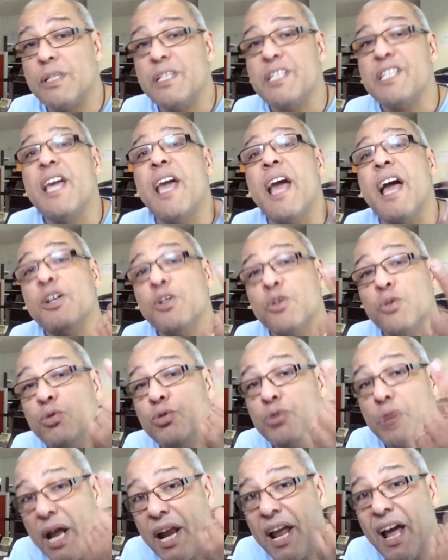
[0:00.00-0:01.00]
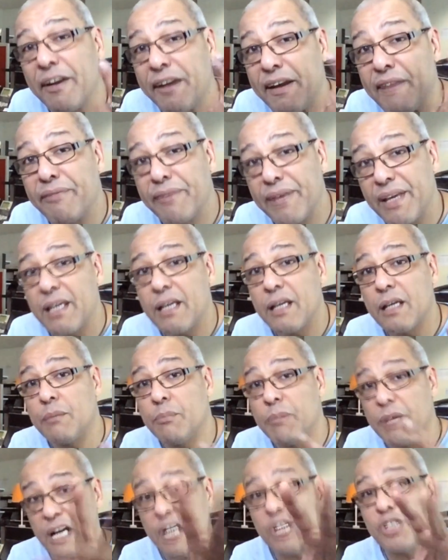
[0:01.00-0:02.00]
si un jour tu allais en Afrique,
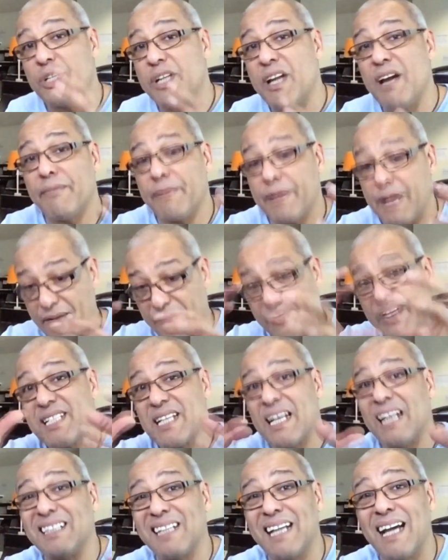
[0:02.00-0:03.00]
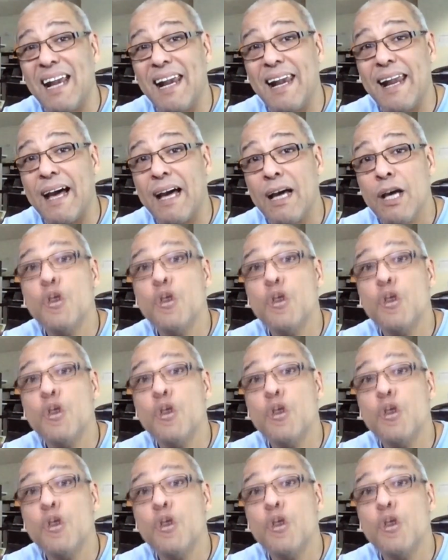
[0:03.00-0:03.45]
mais quand je dis Afrique, Afrique centrale, là,